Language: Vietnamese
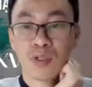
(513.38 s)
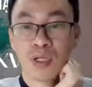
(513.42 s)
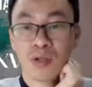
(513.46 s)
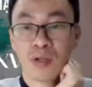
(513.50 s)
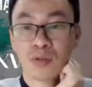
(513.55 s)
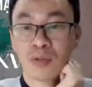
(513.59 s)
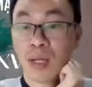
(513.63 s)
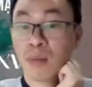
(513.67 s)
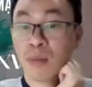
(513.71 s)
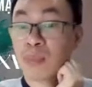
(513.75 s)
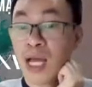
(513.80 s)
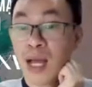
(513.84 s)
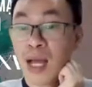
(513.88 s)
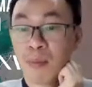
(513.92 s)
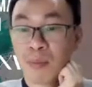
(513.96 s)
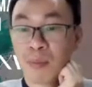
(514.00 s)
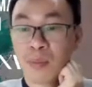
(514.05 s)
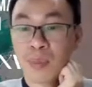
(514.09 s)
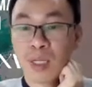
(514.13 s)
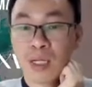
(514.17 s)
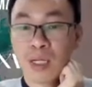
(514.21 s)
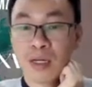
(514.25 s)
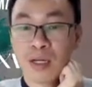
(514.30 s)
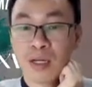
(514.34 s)
1688
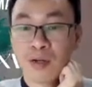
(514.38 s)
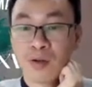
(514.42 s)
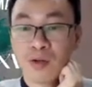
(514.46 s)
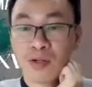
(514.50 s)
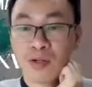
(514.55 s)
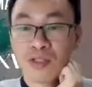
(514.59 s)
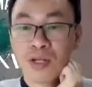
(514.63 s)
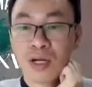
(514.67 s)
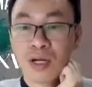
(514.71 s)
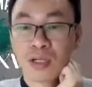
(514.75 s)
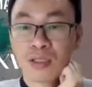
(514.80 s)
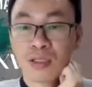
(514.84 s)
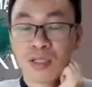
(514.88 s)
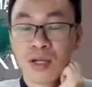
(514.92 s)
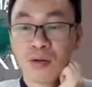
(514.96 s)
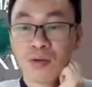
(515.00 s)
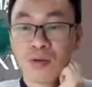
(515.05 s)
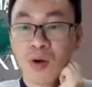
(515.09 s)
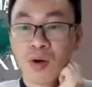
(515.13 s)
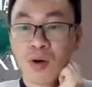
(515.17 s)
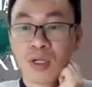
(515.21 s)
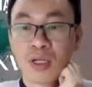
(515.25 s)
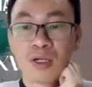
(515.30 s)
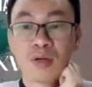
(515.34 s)
còn trước
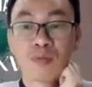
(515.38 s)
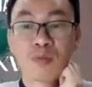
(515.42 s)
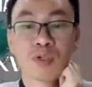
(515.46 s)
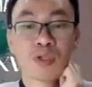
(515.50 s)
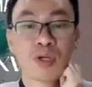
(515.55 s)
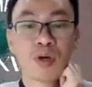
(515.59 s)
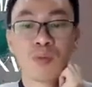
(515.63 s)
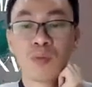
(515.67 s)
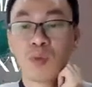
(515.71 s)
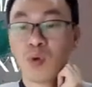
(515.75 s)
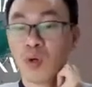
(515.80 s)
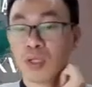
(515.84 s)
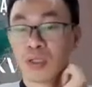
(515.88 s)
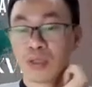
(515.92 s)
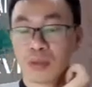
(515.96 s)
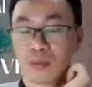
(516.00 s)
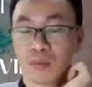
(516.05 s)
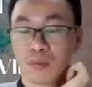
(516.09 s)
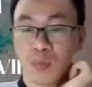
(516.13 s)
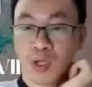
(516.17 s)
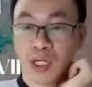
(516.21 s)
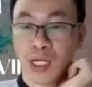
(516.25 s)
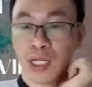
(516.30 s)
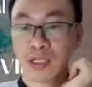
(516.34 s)
sau đó thì không có tàu buôn
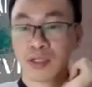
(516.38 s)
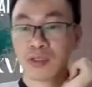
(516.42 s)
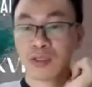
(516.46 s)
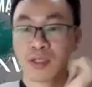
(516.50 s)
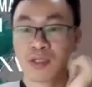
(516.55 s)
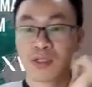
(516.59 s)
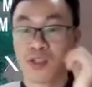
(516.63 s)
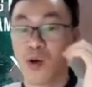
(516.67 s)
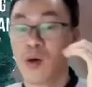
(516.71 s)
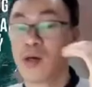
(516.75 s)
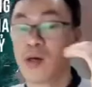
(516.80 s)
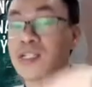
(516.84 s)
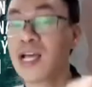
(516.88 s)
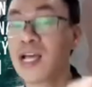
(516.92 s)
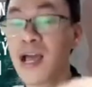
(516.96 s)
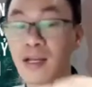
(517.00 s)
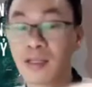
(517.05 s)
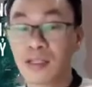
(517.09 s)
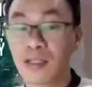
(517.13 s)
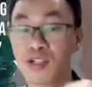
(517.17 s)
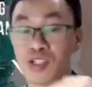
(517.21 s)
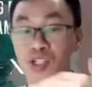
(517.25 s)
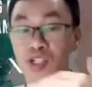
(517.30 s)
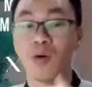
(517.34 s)
một cách rõ
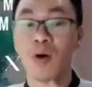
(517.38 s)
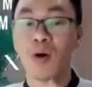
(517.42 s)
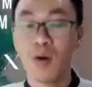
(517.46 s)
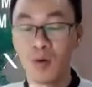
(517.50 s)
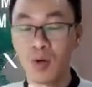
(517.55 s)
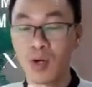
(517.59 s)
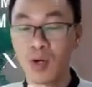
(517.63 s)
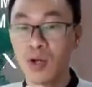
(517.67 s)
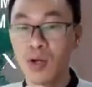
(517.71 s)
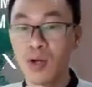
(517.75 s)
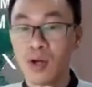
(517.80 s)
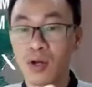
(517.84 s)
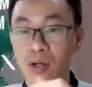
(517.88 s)
ràng từ châu Âu